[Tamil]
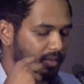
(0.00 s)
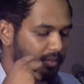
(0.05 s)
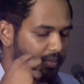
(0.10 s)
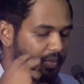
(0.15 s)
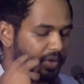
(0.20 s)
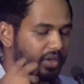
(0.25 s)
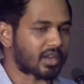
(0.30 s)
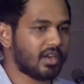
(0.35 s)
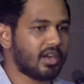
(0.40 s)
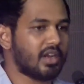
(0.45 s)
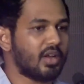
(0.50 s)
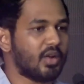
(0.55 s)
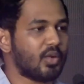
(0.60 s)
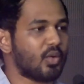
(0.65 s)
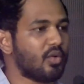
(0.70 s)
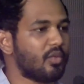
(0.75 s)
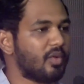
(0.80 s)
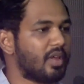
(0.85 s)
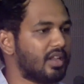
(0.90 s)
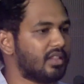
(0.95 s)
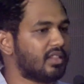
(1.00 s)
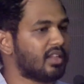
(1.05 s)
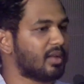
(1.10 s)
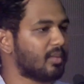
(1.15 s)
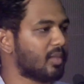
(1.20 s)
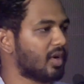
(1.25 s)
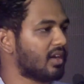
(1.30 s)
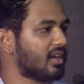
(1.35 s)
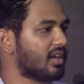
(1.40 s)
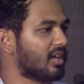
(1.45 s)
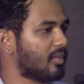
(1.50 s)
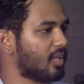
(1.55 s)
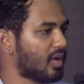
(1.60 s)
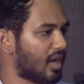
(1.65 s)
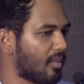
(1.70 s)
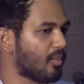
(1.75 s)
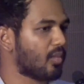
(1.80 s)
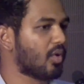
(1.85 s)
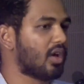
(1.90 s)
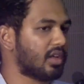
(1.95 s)
இப்படி எடுக்கணும்னு வெறித்தனமாக இருக்கப்ப
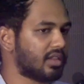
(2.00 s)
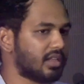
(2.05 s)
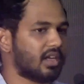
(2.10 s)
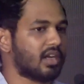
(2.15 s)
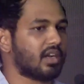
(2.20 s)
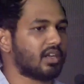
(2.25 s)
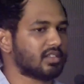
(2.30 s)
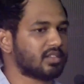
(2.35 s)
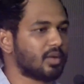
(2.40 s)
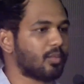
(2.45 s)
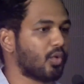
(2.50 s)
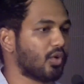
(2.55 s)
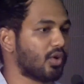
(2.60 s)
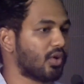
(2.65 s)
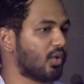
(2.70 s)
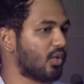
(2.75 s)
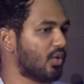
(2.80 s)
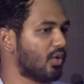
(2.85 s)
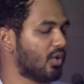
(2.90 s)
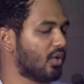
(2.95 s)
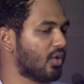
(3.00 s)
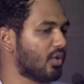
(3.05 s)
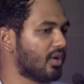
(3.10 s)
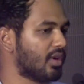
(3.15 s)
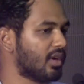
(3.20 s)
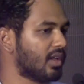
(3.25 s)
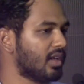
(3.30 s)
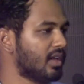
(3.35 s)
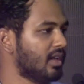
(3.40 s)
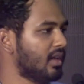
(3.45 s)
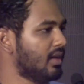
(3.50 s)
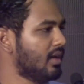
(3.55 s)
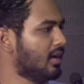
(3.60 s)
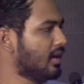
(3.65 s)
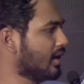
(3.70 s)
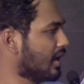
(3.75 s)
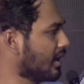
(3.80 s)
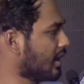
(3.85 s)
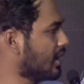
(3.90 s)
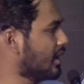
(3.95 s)
நம்மளும் அதுக்கான சப்போர்ட்டை கொடுக்கணுன்ட்டு
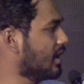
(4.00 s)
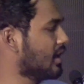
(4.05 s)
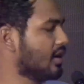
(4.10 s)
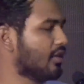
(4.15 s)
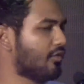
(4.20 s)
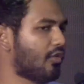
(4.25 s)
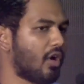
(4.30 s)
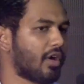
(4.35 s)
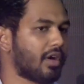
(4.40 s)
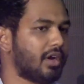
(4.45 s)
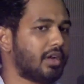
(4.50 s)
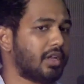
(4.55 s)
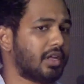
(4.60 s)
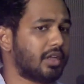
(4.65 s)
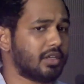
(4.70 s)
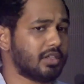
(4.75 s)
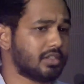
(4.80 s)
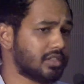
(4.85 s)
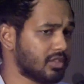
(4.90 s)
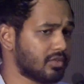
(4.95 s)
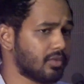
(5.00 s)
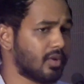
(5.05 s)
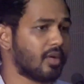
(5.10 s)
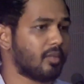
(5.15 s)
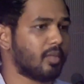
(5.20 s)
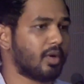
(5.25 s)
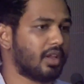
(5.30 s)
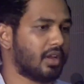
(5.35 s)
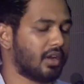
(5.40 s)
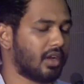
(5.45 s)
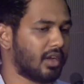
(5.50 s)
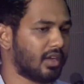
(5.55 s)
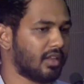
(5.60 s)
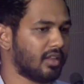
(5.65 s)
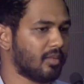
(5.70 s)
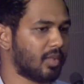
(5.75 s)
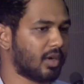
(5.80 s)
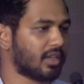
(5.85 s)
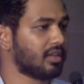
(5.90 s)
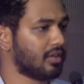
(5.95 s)
நிறைய ஃபாரின் டெக்னீஷியன்ஸ் ஒர்க் பண்ணியிருக்காங்க
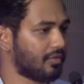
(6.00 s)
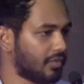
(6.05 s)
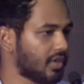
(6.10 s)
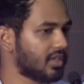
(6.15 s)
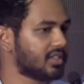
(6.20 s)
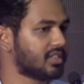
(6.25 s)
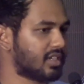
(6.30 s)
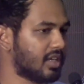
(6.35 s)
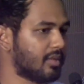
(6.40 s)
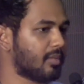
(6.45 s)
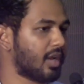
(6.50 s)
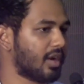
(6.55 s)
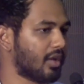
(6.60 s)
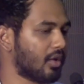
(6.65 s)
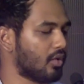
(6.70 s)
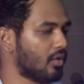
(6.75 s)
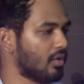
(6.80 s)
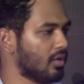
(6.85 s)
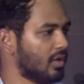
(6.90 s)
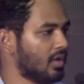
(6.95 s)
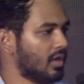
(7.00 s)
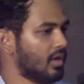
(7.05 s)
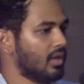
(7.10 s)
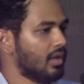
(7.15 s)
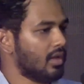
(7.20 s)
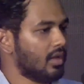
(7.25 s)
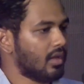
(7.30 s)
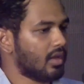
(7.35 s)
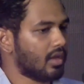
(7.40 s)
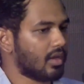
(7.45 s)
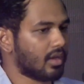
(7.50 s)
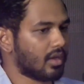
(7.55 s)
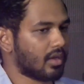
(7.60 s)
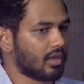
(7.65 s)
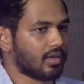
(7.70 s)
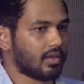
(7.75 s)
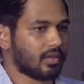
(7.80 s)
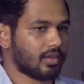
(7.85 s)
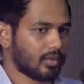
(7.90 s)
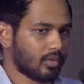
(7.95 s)
இந்த படத்தில் ஃபர்ஸ்ட் டைம் எனக்கும்
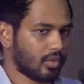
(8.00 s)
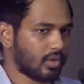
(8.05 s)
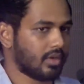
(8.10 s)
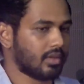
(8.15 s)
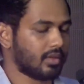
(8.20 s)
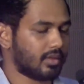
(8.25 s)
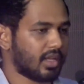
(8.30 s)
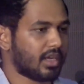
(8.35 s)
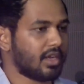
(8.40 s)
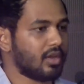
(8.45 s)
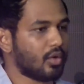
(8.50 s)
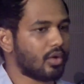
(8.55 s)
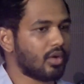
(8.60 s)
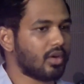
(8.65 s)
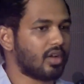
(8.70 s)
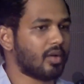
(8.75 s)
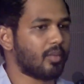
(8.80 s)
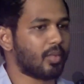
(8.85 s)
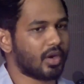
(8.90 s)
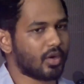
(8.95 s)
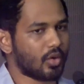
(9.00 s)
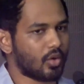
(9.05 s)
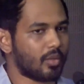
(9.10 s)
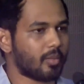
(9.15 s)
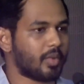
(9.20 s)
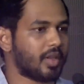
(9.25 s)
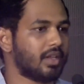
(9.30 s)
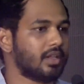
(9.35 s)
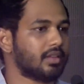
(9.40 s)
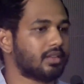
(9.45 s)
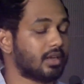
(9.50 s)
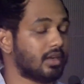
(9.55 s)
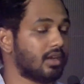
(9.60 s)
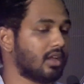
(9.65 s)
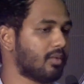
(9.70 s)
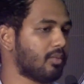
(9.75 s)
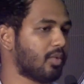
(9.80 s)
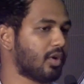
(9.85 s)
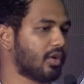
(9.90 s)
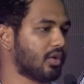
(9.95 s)
ஒரு தனியூரனுக்கு அப்புறம் எனக்கு ஒரு பெரிய
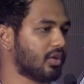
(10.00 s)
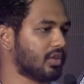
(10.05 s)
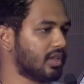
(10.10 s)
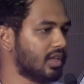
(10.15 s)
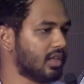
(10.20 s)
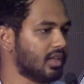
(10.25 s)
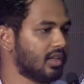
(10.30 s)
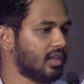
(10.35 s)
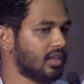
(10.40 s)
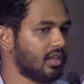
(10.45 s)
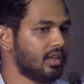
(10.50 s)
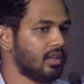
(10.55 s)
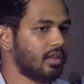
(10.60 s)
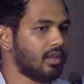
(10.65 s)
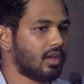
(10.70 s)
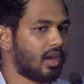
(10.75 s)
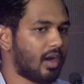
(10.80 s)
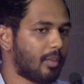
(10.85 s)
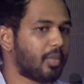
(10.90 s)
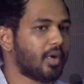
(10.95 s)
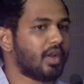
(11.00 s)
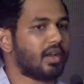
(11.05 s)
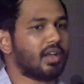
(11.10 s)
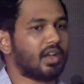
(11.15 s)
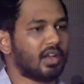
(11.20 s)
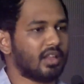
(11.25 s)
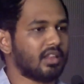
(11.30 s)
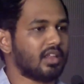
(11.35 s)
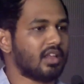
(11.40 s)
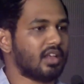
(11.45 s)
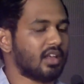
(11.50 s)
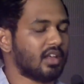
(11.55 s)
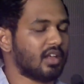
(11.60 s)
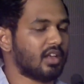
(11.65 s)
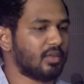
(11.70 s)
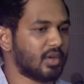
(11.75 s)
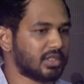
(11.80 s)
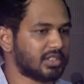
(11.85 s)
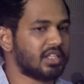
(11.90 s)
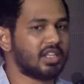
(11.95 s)
த்ரில்லர் படம் அது அப்போ எனக்கு அந்த
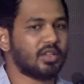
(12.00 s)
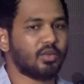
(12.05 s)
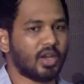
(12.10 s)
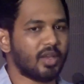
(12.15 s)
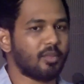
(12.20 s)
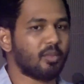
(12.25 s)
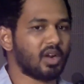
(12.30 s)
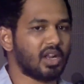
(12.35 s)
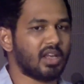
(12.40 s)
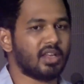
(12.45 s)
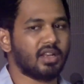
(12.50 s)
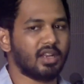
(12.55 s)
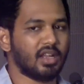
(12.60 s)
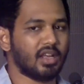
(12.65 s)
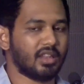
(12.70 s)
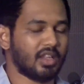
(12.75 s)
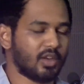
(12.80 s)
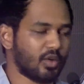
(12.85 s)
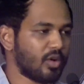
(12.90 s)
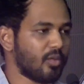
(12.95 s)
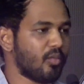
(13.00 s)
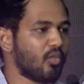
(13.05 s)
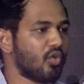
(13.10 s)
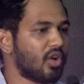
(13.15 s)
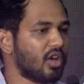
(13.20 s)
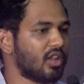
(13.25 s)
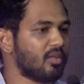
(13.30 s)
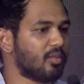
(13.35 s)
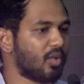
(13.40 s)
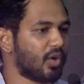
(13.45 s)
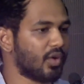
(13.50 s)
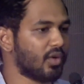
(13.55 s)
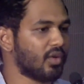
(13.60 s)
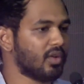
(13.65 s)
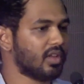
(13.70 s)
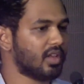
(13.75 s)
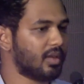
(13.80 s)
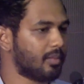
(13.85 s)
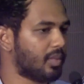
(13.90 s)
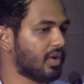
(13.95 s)
வசதி வாய்ப்பெல்லாம் இல்லை அது என்னோட மூணாவது படம்
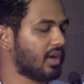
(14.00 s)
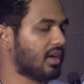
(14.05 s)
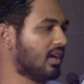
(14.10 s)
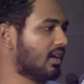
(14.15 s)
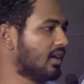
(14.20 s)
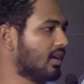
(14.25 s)
இப்போ